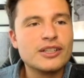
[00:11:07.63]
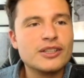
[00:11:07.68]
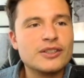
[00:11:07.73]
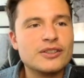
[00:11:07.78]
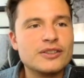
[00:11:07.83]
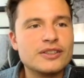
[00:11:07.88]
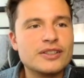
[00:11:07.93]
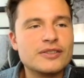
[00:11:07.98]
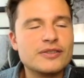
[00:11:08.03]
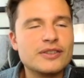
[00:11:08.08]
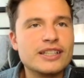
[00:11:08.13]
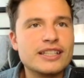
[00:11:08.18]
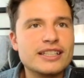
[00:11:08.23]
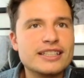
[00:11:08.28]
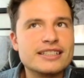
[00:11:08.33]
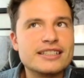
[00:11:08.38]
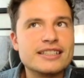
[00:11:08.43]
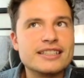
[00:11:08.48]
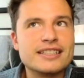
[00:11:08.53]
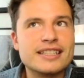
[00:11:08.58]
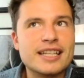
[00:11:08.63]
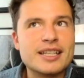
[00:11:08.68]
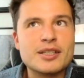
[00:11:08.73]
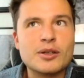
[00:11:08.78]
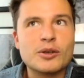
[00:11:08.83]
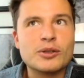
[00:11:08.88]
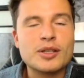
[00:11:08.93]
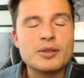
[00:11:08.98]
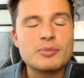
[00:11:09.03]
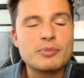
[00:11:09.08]
Und deswegen ist, ist das
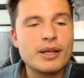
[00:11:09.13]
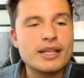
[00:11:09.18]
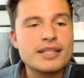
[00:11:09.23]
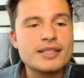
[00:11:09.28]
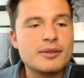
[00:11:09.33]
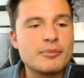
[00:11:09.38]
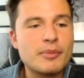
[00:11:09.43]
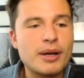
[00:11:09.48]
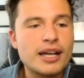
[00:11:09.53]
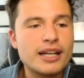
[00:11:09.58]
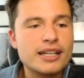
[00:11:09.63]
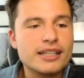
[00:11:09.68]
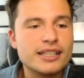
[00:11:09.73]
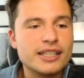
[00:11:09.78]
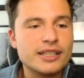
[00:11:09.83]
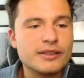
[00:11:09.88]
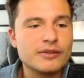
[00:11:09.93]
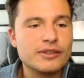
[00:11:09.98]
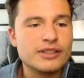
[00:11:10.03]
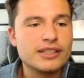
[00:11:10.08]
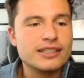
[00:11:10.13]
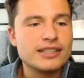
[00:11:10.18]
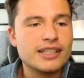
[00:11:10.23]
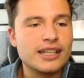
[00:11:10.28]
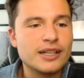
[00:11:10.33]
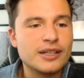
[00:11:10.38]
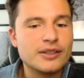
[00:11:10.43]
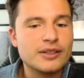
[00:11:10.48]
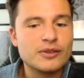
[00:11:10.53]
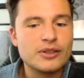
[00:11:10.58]
auch das beste Marketing, würde ich
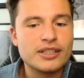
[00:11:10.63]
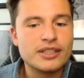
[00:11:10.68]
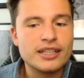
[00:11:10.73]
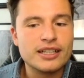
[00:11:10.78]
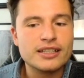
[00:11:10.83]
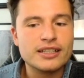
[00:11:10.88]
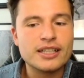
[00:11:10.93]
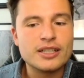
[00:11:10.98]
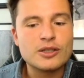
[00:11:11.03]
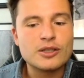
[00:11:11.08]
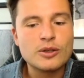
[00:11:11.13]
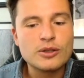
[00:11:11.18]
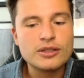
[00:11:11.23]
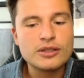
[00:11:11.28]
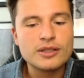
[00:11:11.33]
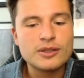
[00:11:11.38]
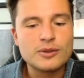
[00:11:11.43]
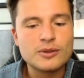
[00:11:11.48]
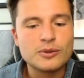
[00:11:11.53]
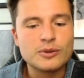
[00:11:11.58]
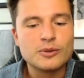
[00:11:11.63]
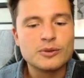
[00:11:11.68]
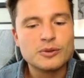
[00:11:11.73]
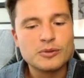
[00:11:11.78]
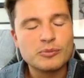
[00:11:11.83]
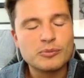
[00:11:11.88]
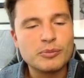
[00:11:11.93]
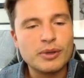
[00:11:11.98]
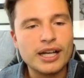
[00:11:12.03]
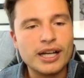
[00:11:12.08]
sagen, oder der, der Schlüssel zu
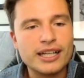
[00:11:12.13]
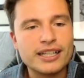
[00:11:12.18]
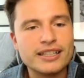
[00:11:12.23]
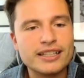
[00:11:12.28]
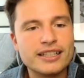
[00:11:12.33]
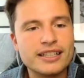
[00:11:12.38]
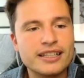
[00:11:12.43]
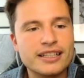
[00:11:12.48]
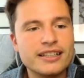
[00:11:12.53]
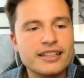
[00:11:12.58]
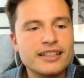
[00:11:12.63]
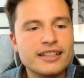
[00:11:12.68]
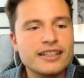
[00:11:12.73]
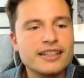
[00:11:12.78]
gutem Marketing.